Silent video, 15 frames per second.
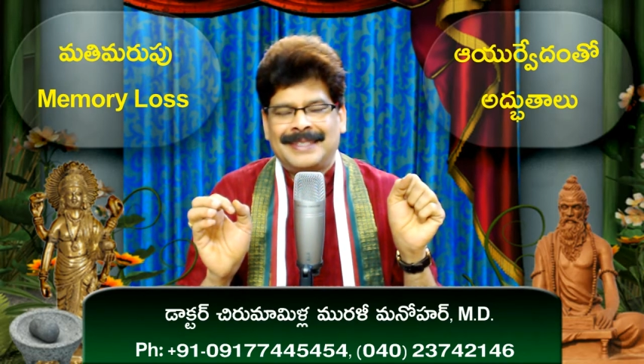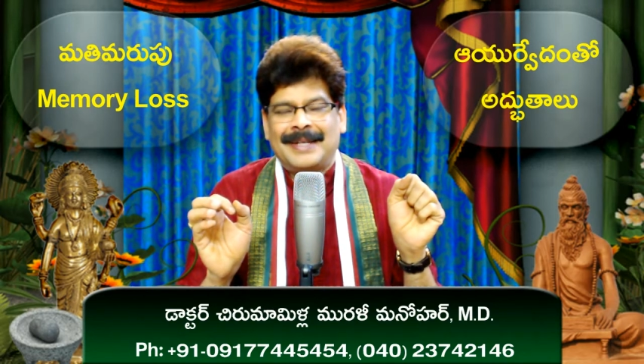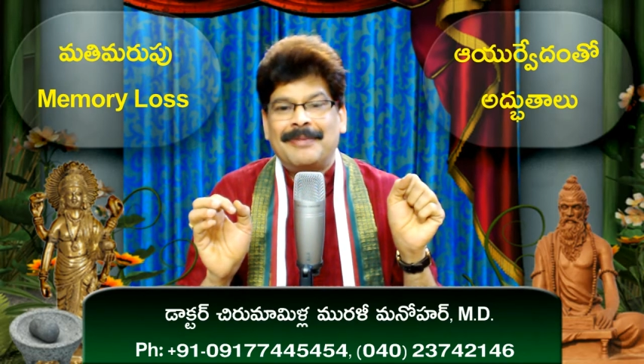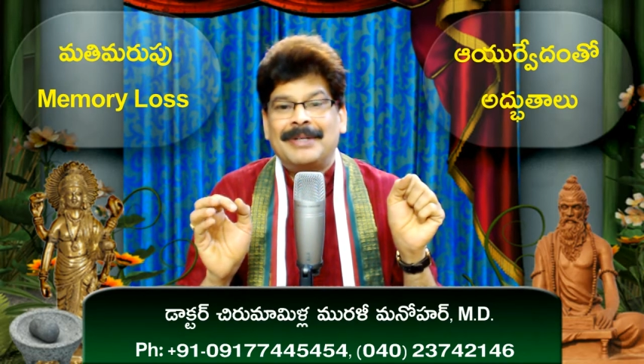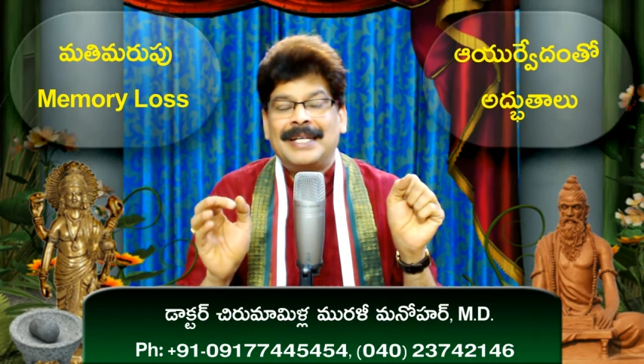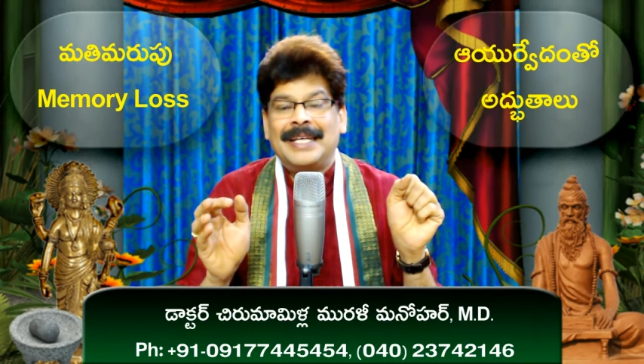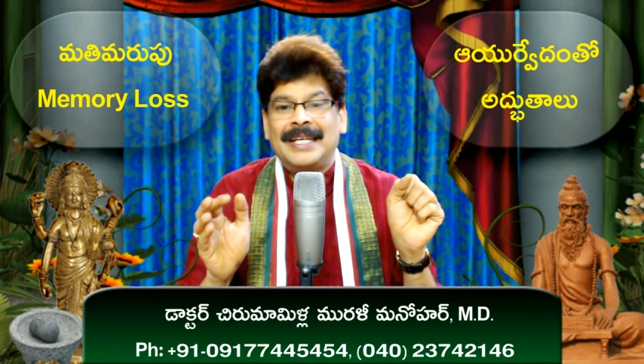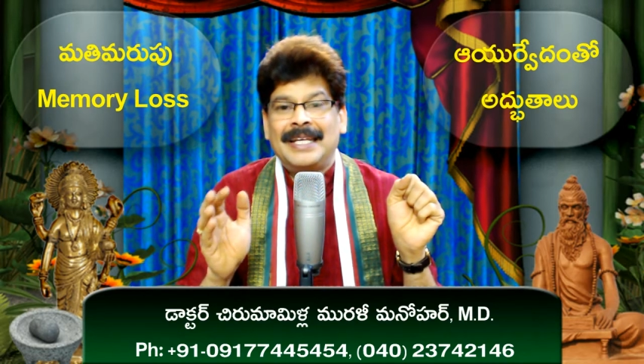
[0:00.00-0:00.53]

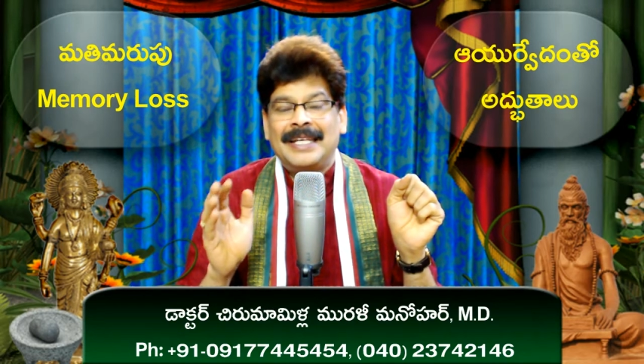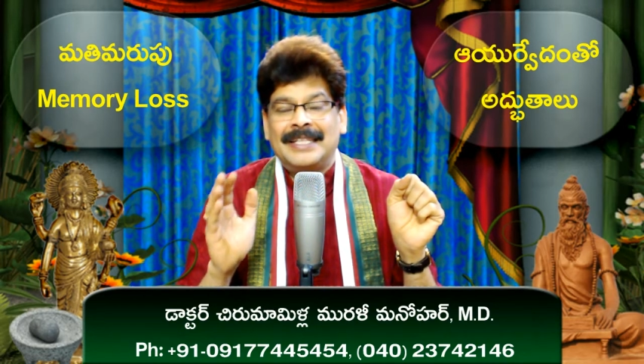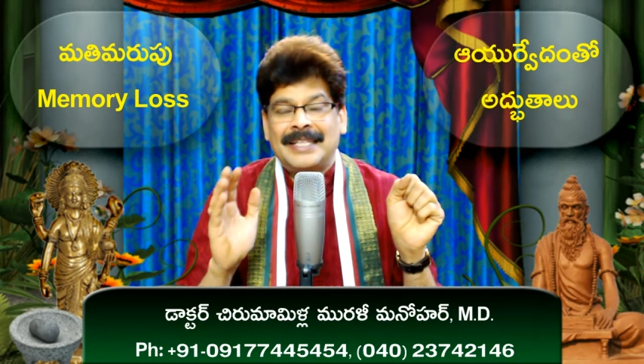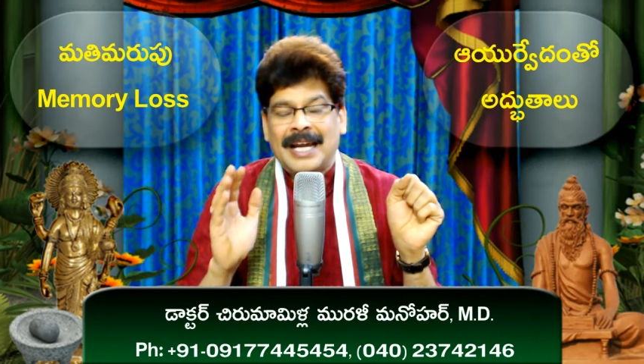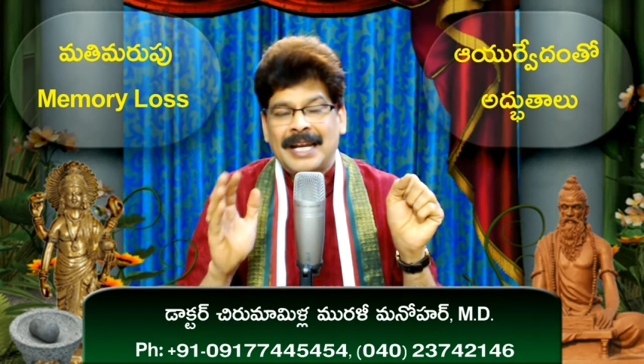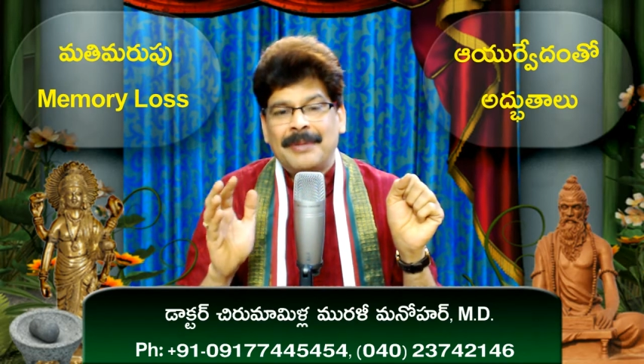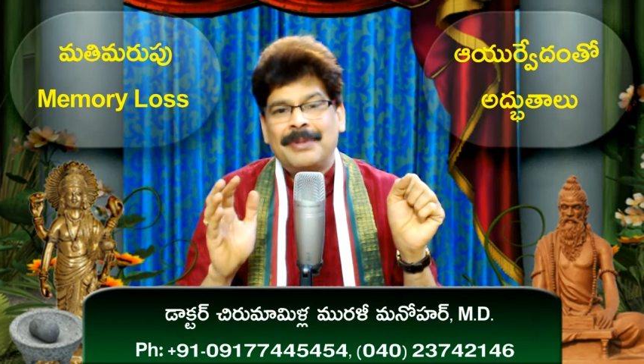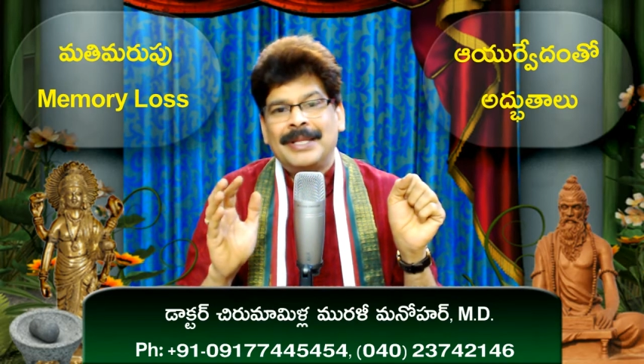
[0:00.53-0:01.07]
కాబట్టి
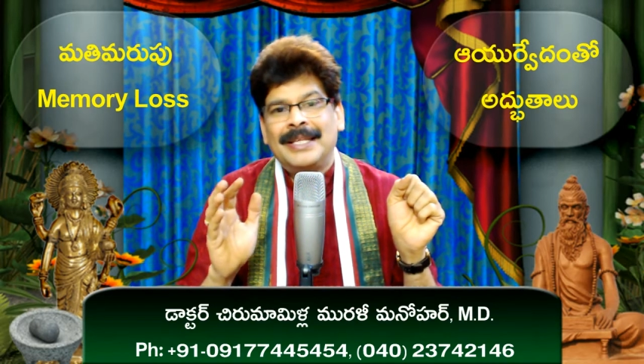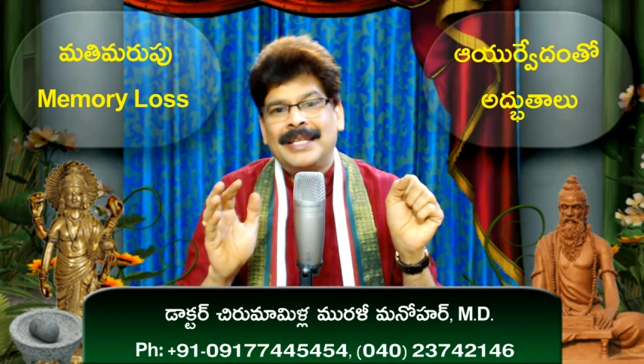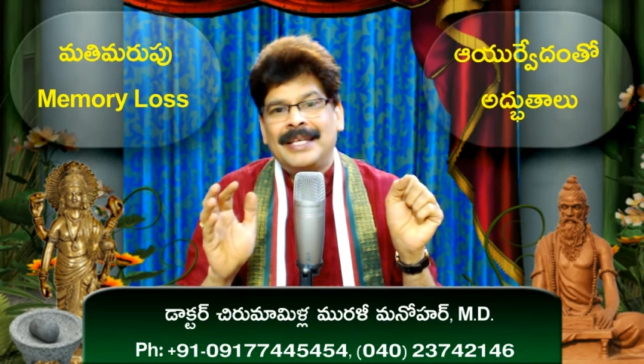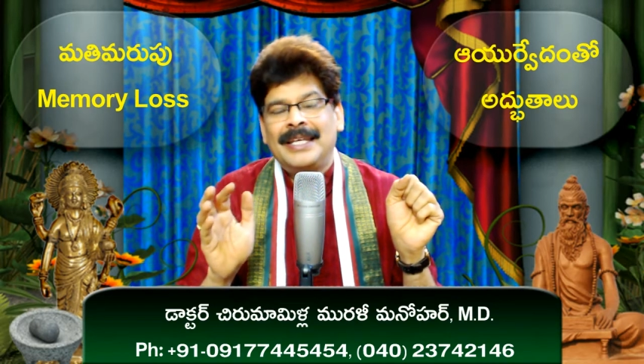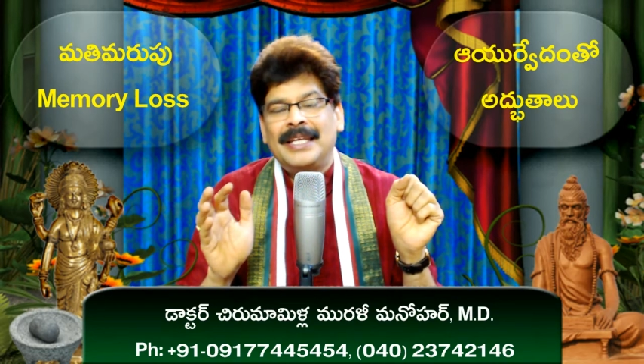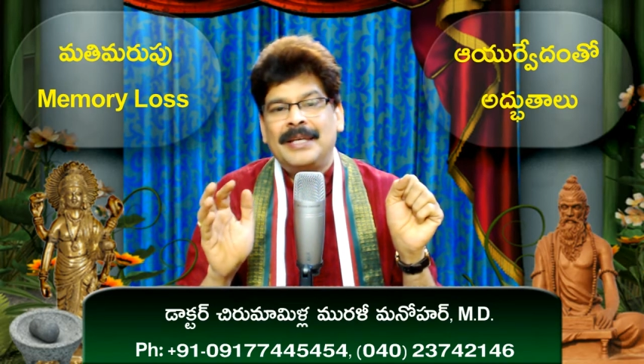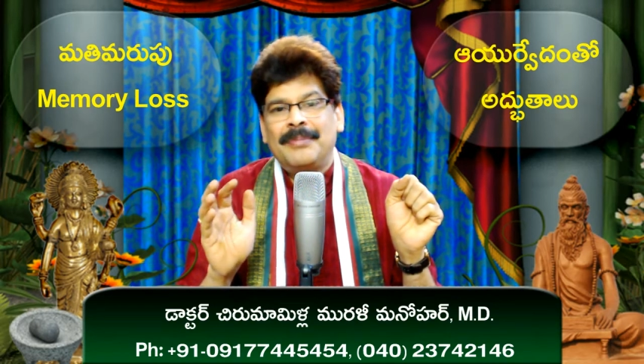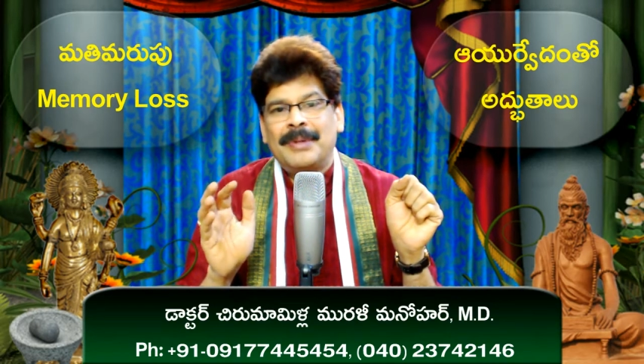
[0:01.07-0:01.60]
చాలామంది
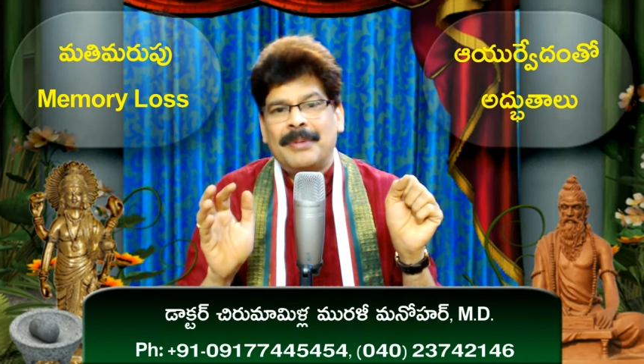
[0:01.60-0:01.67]
ఈ